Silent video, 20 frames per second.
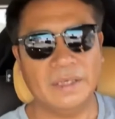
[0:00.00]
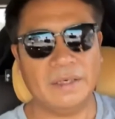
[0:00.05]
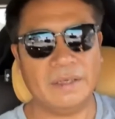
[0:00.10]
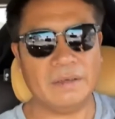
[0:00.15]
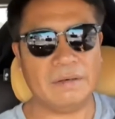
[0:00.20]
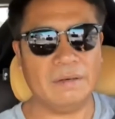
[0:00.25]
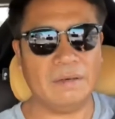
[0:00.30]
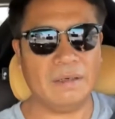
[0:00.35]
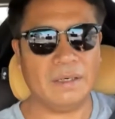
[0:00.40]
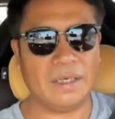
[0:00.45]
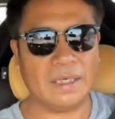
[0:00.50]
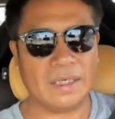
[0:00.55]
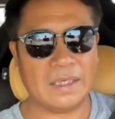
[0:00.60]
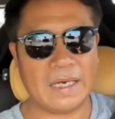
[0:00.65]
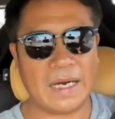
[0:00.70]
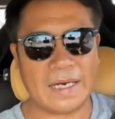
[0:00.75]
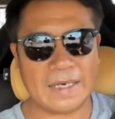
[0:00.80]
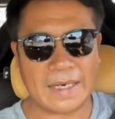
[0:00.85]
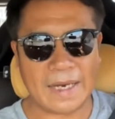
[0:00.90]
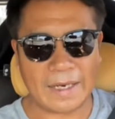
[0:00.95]
แล้วก็
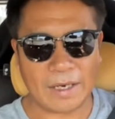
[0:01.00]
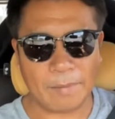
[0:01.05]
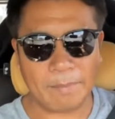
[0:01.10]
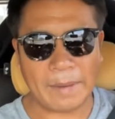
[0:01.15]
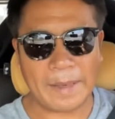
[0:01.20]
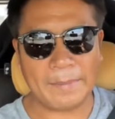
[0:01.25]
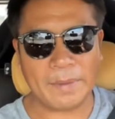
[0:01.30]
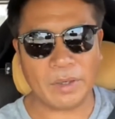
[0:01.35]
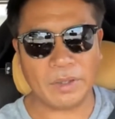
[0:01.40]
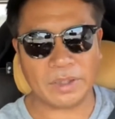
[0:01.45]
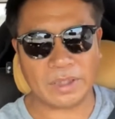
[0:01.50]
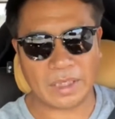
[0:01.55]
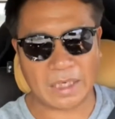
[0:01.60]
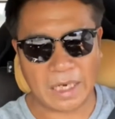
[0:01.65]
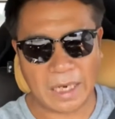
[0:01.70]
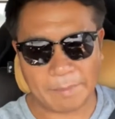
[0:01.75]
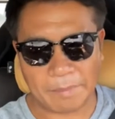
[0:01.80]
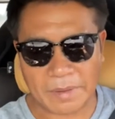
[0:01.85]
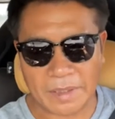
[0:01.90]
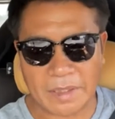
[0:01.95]
ร่างกายเข้าไปมันก็จะ
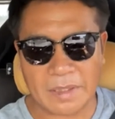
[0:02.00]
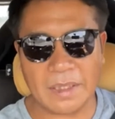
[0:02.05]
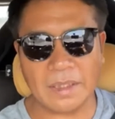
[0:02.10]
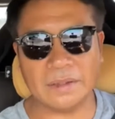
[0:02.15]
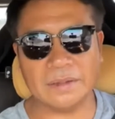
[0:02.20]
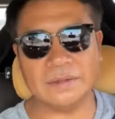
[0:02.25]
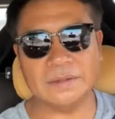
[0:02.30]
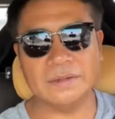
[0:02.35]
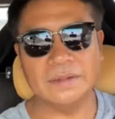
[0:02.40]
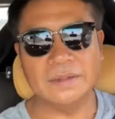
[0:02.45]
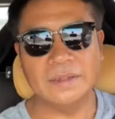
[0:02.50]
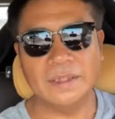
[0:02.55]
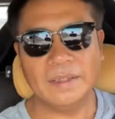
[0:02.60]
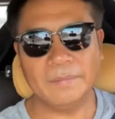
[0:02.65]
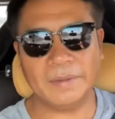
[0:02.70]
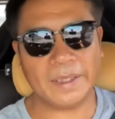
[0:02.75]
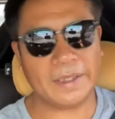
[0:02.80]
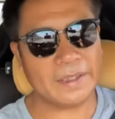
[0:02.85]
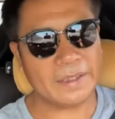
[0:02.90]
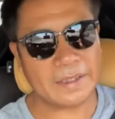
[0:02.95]
ขับเคลื่อน
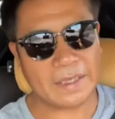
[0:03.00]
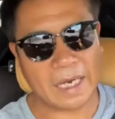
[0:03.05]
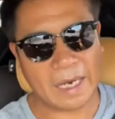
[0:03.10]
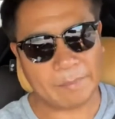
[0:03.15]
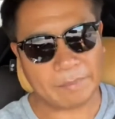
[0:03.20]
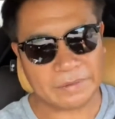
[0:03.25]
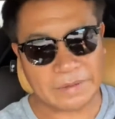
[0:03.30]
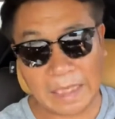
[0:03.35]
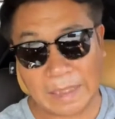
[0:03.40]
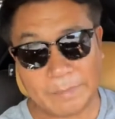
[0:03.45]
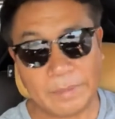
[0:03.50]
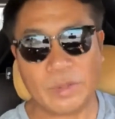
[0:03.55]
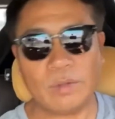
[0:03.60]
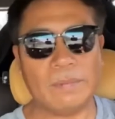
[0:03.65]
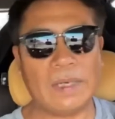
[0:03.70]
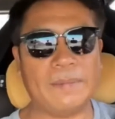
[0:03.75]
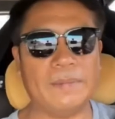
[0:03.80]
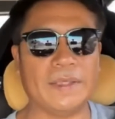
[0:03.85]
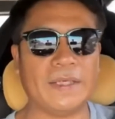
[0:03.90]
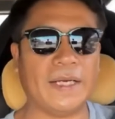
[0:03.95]
ไม่ใช่ขับสารพิษออ
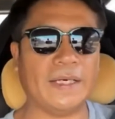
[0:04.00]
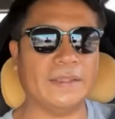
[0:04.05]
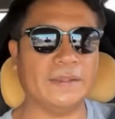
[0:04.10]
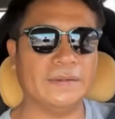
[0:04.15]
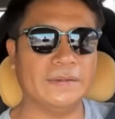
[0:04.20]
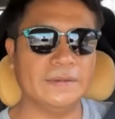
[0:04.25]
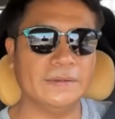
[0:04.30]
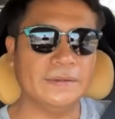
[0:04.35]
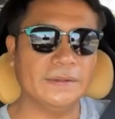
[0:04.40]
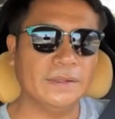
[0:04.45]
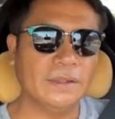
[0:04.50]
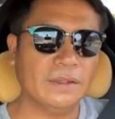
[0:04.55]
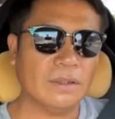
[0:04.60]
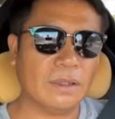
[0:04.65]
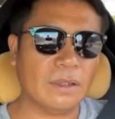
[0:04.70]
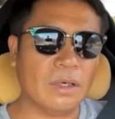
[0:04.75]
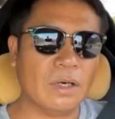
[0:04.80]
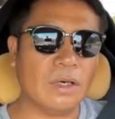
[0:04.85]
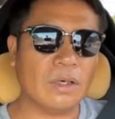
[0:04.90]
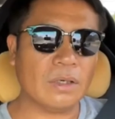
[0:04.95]
กมาเหมือนกัน
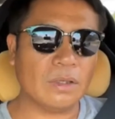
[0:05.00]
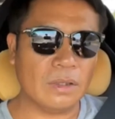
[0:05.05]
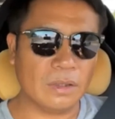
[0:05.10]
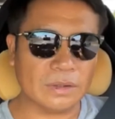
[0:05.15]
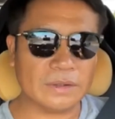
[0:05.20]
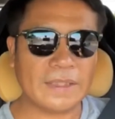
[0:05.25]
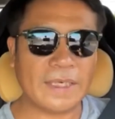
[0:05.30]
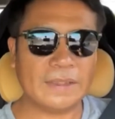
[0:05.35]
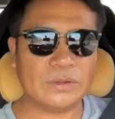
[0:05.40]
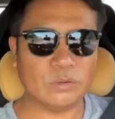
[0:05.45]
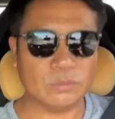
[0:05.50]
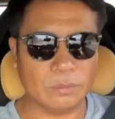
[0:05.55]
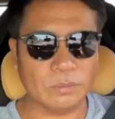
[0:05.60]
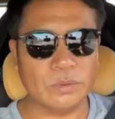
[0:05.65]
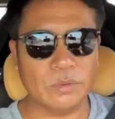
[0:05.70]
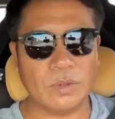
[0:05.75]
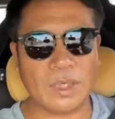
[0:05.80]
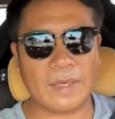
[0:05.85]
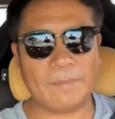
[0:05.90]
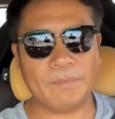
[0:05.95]
ก็ลองลองใช้สูตรผม
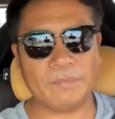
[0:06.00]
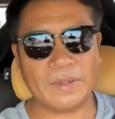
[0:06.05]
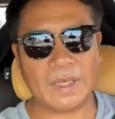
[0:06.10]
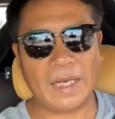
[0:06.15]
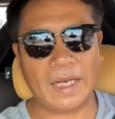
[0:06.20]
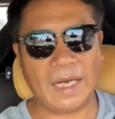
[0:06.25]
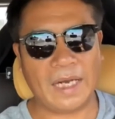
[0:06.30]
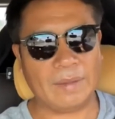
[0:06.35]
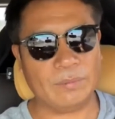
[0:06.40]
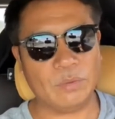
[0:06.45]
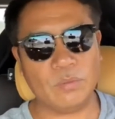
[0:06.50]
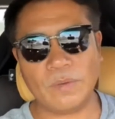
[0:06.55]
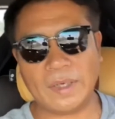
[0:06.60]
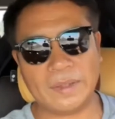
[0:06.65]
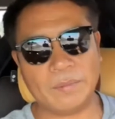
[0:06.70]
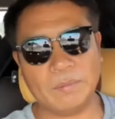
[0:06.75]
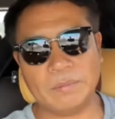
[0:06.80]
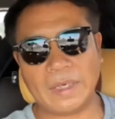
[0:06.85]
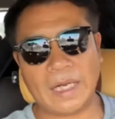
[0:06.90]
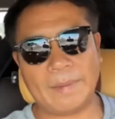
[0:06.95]
ดูครับ อาหารทุกวัน
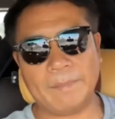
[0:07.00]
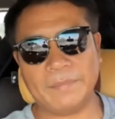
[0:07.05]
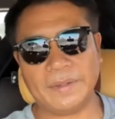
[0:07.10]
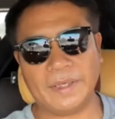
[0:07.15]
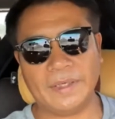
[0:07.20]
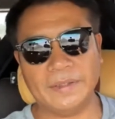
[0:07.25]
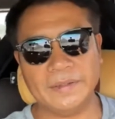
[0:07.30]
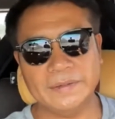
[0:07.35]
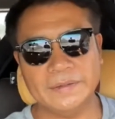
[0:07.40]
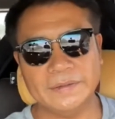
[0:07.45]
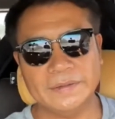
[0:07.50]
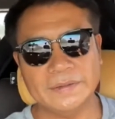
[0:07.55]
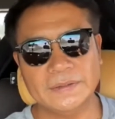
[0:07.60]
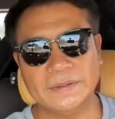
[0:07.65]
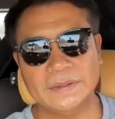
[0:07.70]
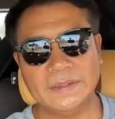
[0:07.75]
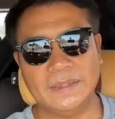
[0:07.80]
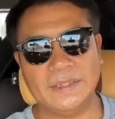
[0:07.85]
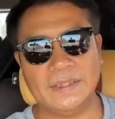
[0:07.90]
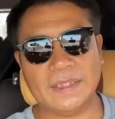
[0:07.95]
ที่ผมทำเนี่ย
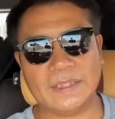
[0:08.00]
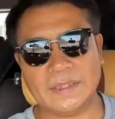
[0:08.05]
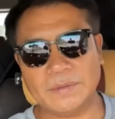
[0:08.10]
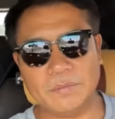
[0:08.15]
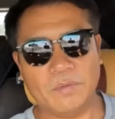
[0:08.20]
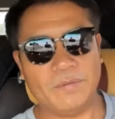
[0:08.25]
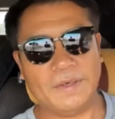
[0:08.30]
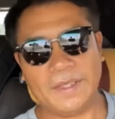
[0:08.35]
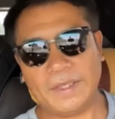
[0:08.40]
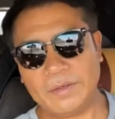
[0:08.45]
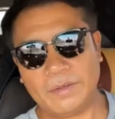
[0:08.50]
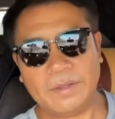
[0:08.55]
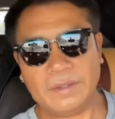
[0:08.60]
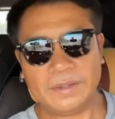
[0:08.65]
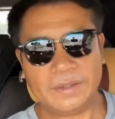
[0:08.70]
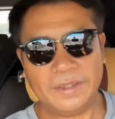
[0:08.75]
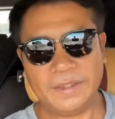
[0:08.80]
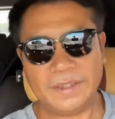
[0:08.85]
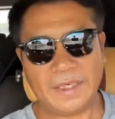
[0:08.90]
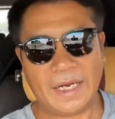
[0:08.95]
อย่างผมวันนี้ก็
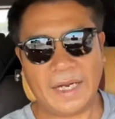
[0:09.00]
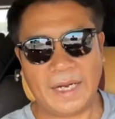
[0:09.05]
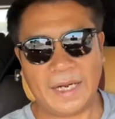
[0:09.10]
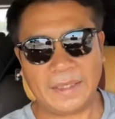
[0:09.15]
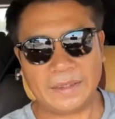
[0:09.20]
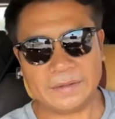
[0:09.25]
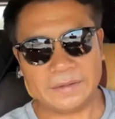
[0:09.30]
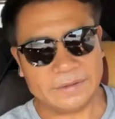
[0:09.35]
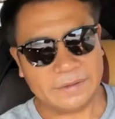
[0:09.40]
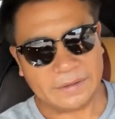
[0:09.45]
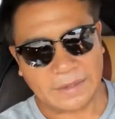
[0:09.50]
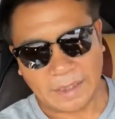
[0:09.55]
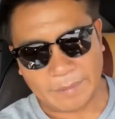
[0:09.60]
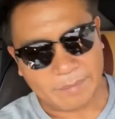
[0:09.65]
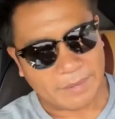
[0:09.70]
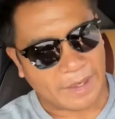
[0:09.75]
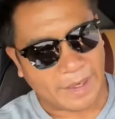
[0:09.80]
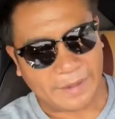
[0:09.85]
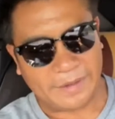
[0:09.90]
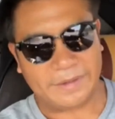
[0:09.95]
กินอาหารคือ
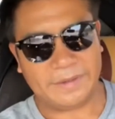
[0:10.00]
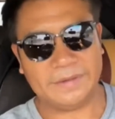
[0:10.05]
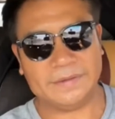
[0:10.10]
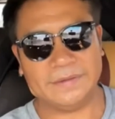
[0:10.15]
ทำไก่